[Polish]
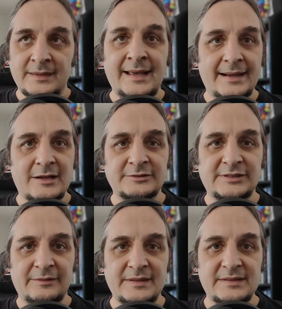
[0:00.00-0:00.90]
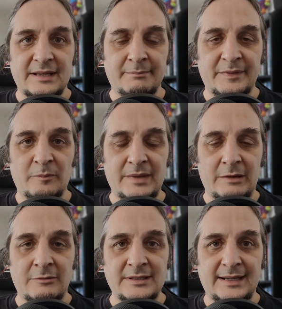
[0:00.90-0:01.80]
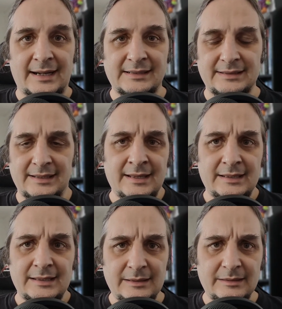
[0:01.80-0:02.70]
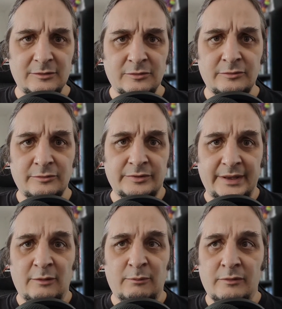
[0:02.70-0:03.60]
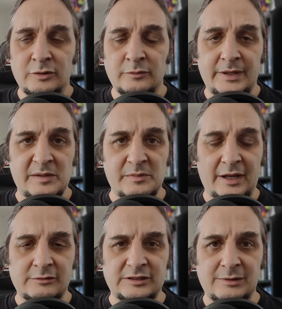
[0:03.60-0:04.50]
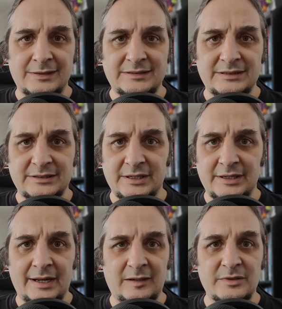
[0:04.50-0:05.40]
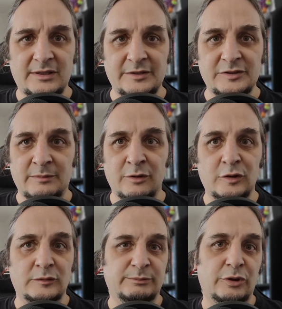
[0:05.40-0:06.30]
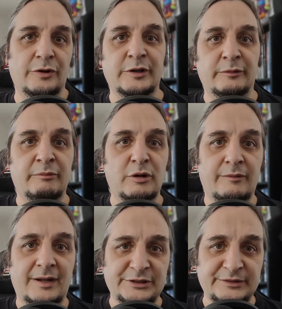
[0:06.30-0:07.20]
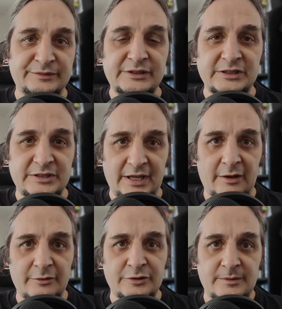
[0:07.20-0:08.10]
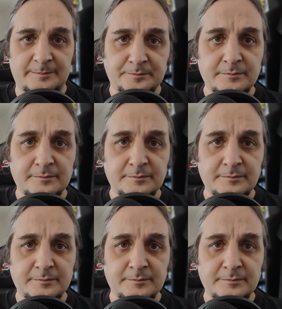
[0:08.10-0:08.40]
jakie konsekwencje będą miały ich akcje. I tu z tego powodu mieliśmy taką sytuację, że gracze myśleli, że mogą spokojnie wyprowadzić, wynieść jakiegoś